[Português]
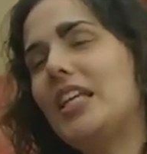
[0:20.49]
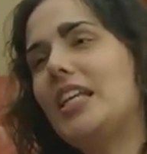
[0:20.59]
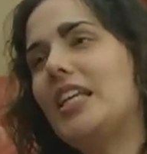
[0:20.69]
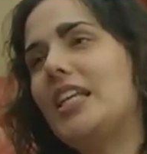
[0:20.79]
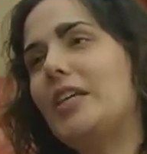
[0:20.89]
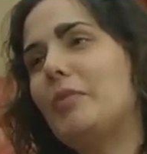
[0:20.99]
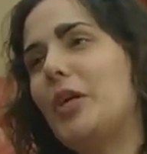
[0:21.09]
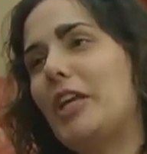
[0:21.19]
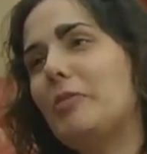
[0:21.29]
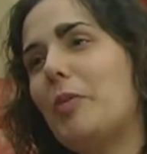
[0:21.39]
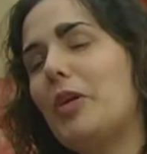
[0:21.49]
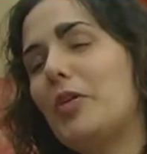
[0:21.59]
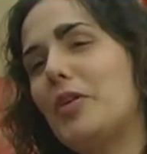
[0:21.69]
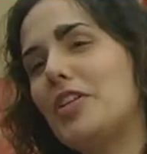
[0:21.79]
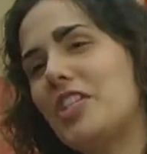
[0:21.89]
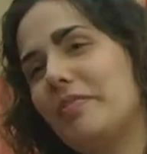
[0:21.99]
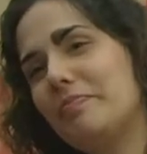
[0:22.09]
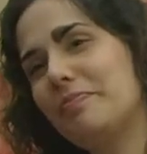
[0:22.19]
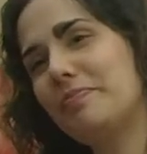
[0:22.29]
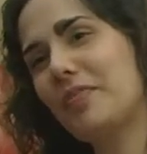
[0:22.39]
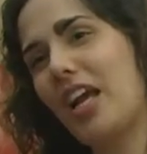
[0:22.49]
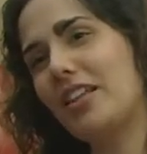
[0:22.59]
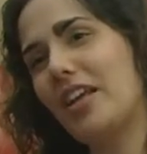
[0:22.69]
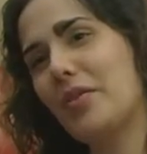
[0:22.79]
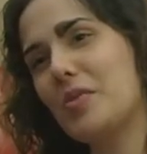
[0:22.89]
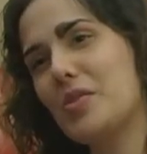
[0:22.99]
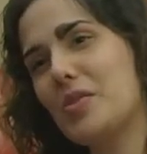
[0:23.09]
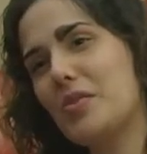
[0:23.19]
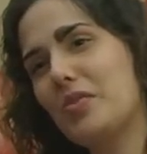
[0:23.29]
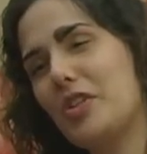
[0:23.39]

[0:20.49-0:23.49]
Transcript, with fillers: e morei em Pomerode até os